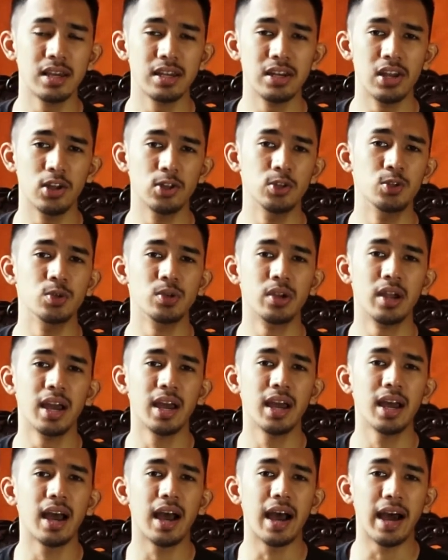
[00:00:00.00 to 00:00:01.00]
dan
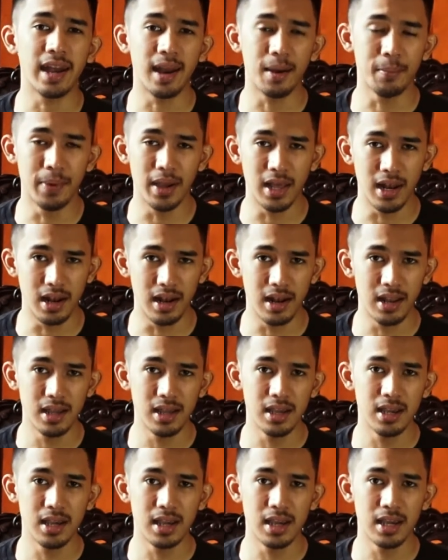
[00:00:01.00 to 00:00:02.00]
juga Annabelle.
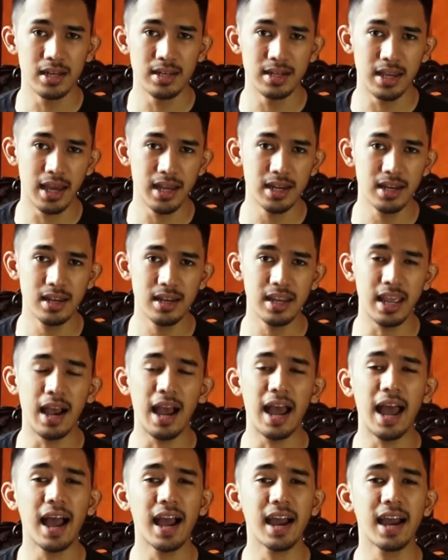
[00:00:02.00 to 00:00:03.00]
Dan yang
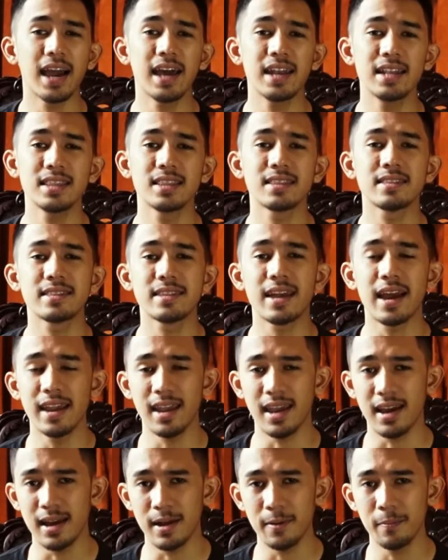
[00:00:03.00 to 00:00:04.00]
akan
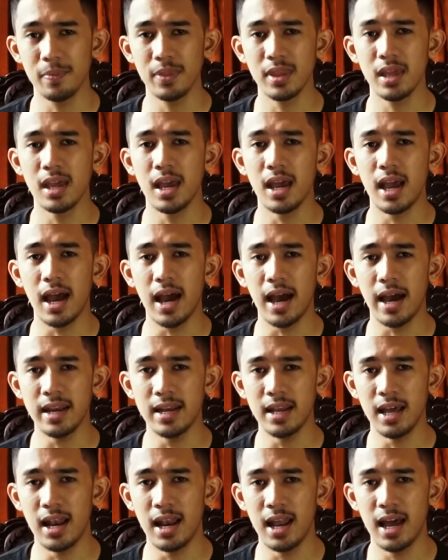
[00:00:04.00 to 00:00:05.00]
tayang
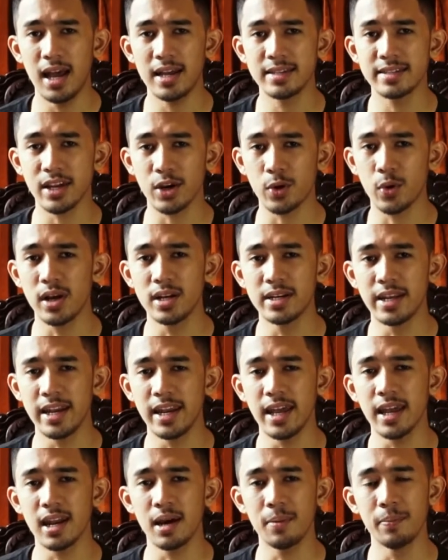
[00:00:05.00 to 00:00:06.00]
adalah sequel
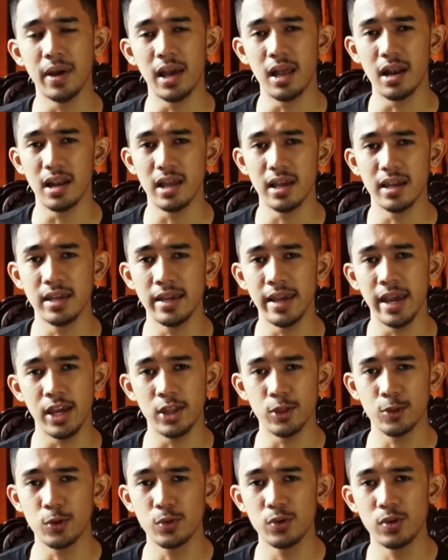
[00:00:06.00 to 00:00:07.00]
dari Annabelle,
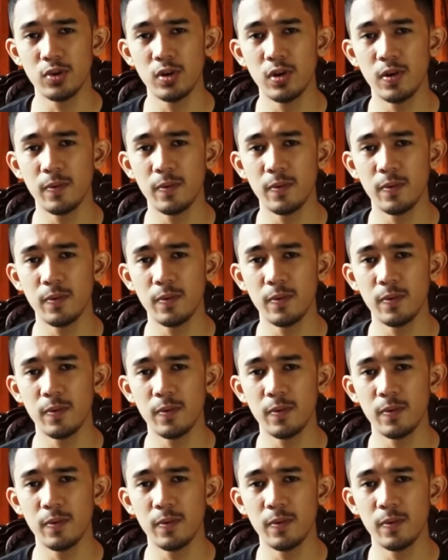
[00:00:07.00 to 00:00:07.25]
yaitu